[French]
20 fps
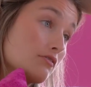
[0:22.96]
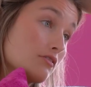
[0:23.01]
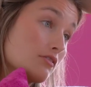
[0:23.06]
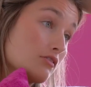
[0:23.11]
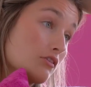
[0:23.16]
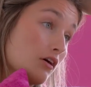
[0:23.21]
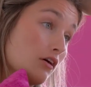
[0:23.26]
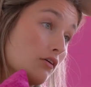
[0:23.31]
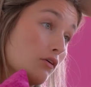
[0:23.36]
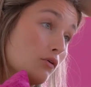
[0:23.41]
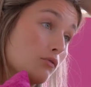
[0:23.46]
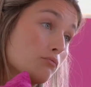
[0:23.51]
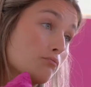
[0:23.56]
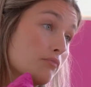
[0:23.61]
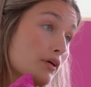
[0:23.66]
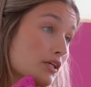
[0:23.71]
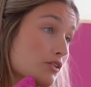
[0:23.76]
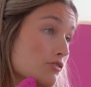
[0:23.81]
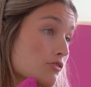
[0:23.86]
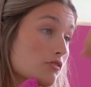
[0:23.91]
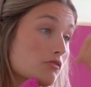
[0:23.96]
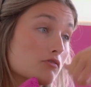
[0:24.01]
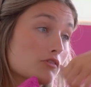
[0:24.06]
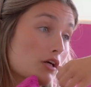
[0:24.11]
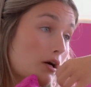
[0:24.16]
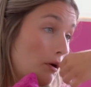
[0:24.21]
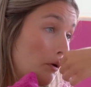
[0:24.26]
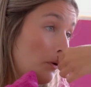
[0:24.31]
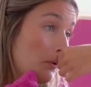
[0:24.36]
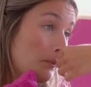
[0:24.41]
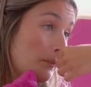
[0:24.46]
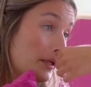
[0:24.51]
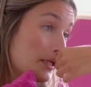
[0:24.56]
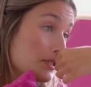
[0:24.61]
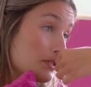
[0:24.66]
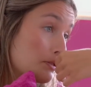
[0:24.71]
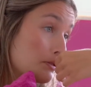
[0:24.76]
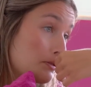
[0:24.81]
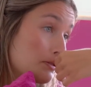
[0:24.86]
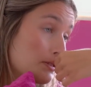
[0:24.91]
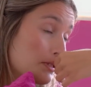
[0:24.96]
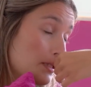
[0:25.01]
Si je rencontre personne, je rencontre personne,